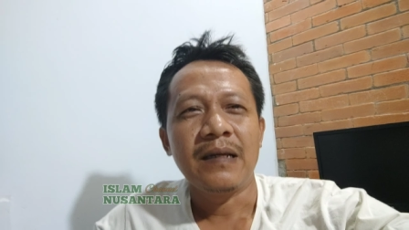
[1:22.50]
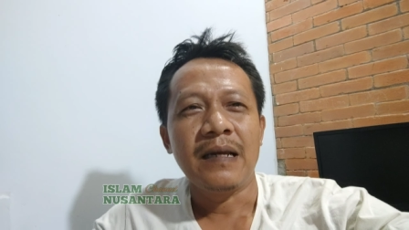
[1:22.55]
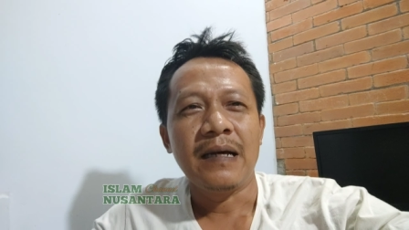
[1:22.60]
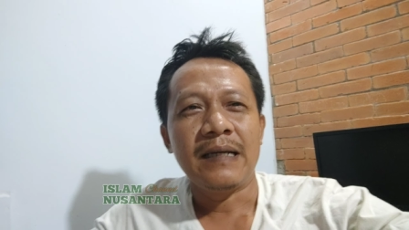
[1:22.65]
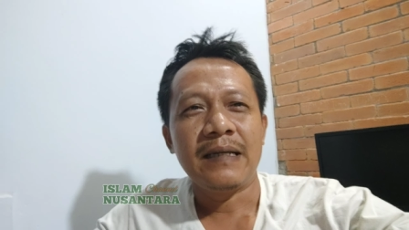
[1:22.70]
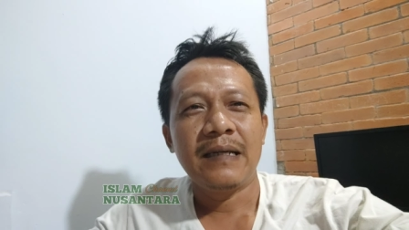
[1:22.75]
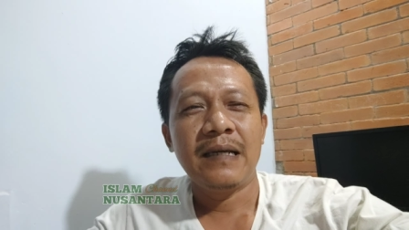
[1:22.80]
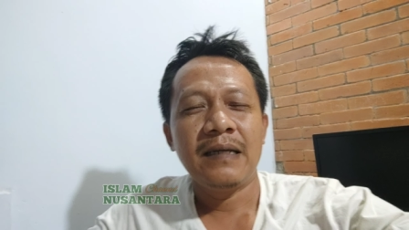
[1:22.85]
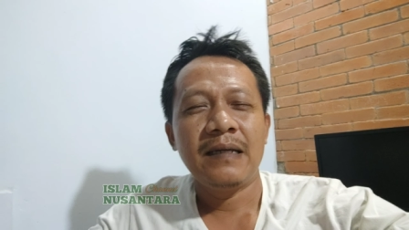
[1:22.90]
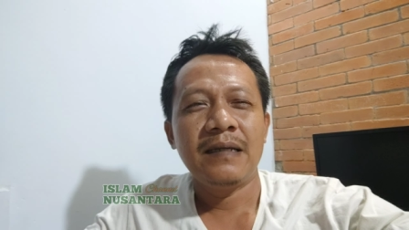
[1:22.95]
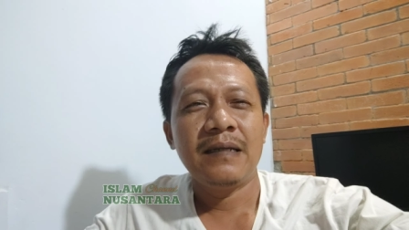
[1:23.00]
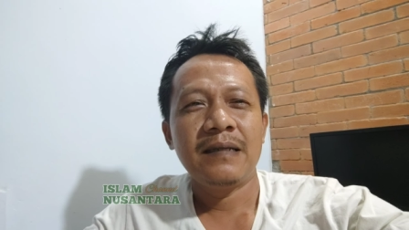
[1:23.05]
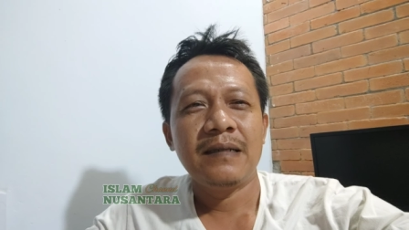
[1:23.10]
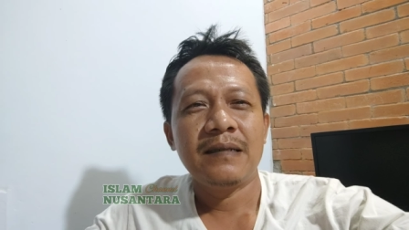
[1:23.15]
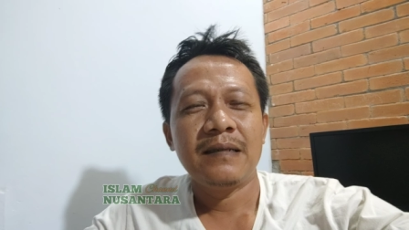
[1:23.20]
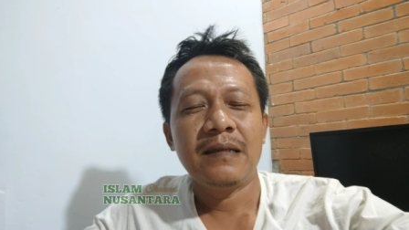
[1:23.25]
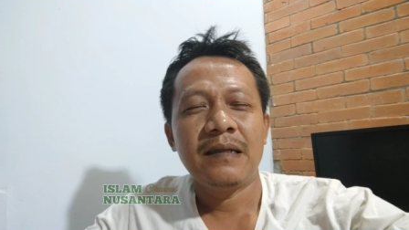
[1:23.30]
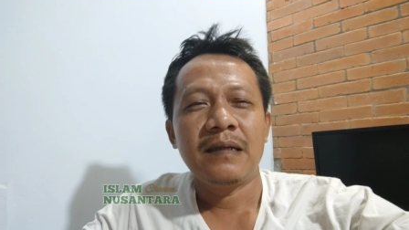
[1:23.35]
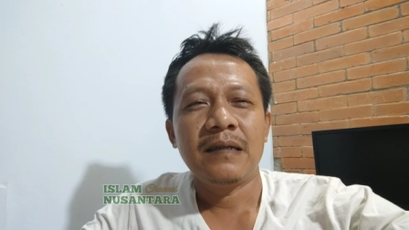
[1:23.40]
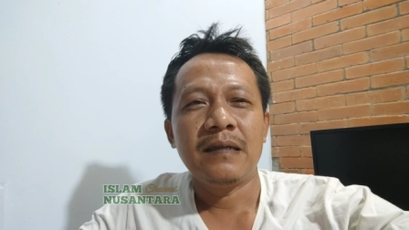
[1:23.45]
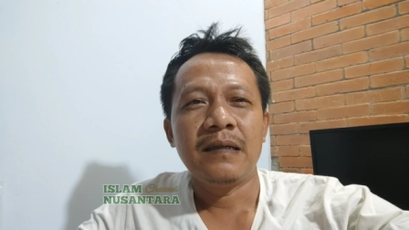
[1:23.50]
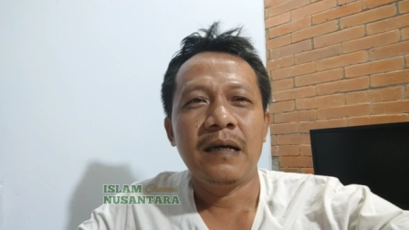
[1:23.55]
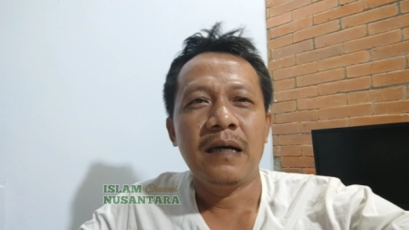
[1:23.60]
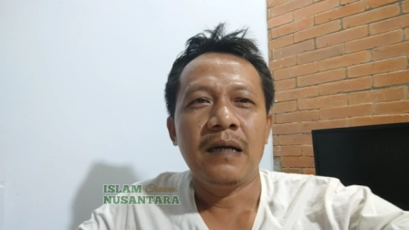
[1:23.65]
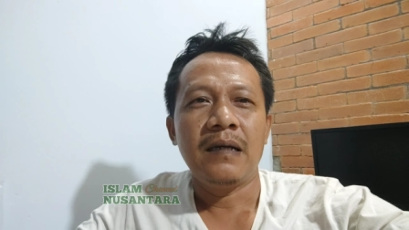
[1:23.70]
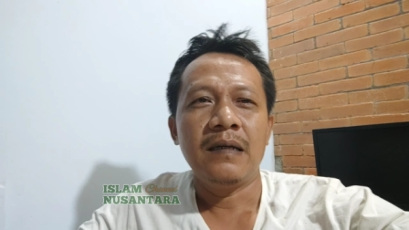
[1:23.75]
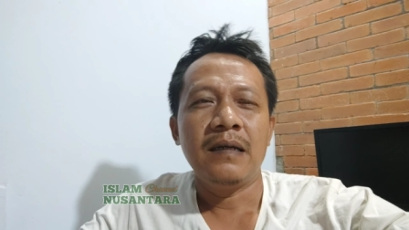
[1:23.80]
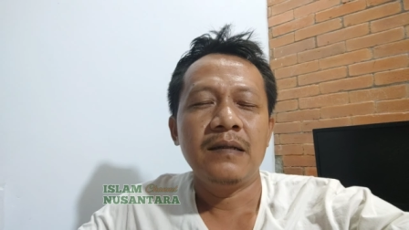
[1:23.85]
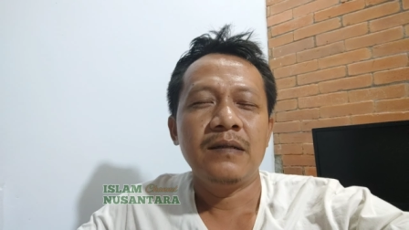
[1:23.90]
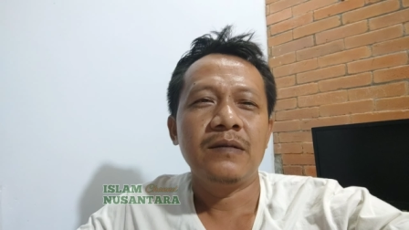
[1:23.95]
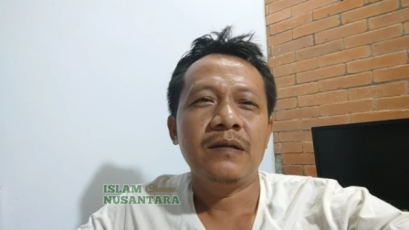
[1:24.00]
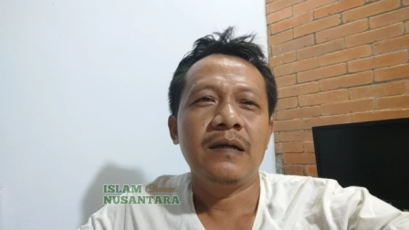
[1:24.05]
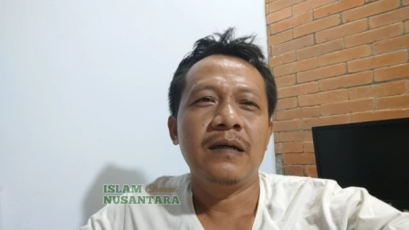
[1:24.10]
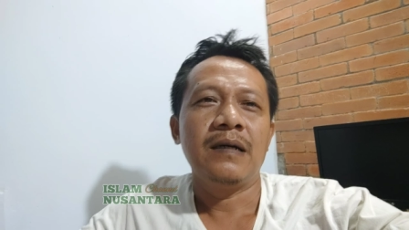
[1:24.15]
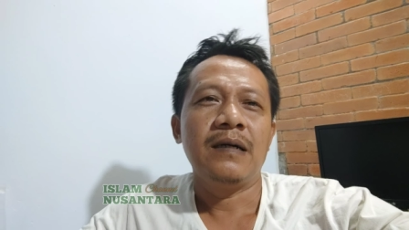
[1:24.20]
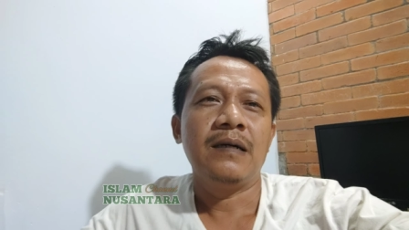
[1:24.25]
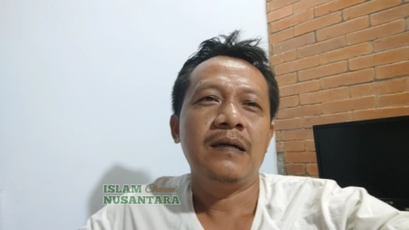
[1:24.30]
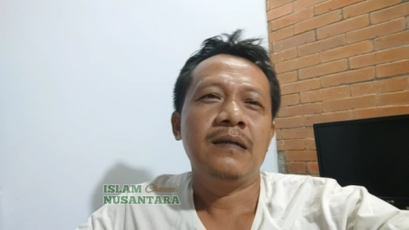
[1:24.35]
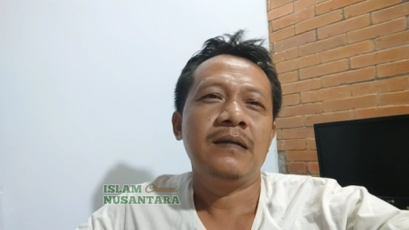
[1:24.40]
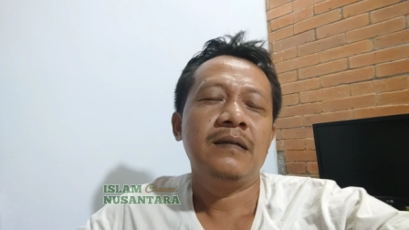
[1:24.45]
Lagian Anda
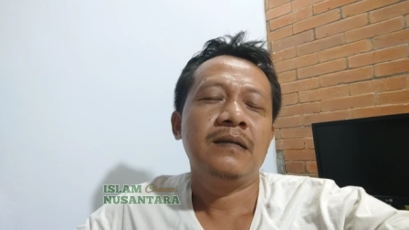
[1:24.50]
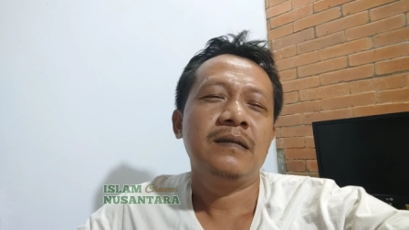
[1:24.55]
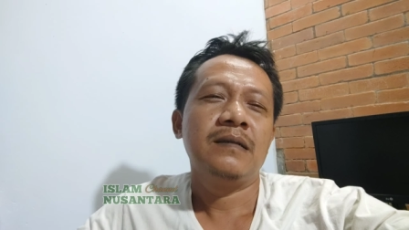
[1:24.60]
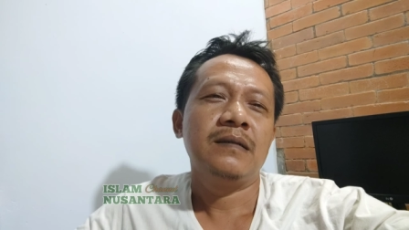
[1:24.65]
juga